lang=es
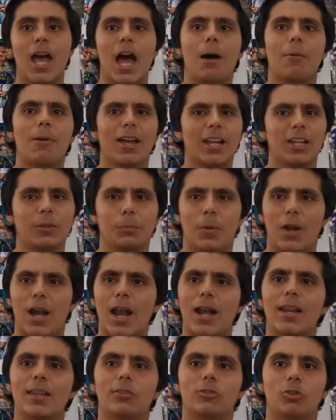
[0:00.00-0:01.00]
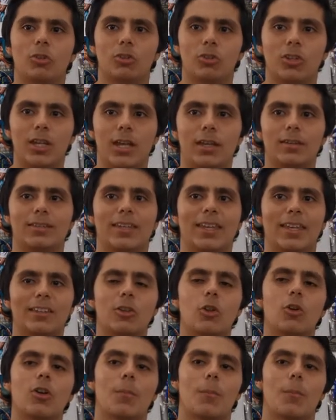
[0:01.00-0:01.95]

Habrá que esperar en estos días qué es lo